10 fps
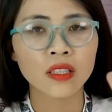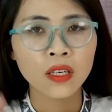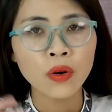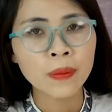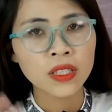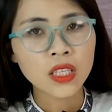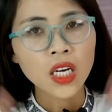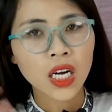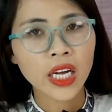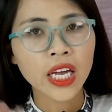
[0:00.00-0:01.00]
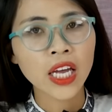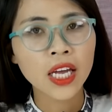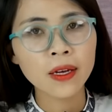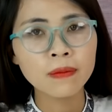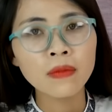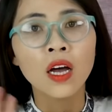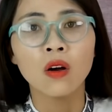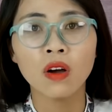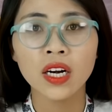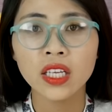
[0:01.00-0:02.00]
Chị Thương Nguyện mến chào tất cả các em
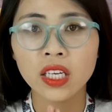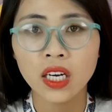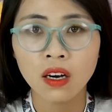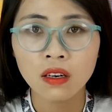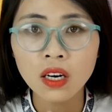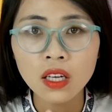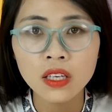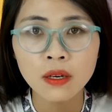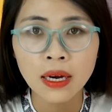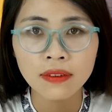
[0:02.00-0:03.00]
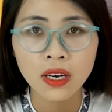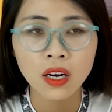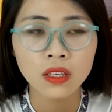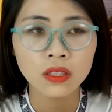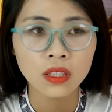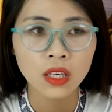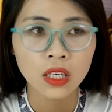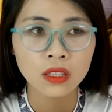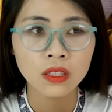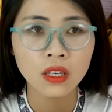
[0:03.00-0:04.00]
Qua đây thì đã có rất là nhiều bạn vào hỏi chị
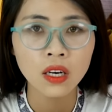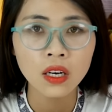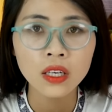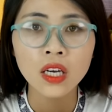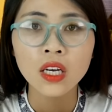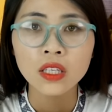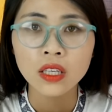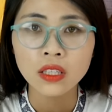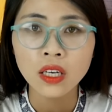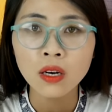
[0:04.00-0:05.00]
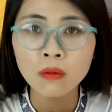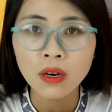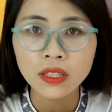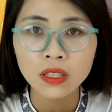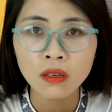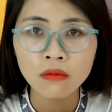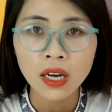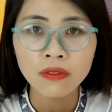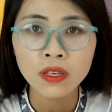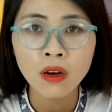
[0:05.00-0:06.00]
rằng Chị ơi, tại sao hôm qua chị không
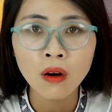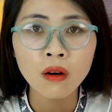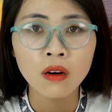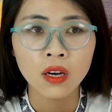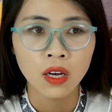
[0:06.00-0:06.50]
ra video?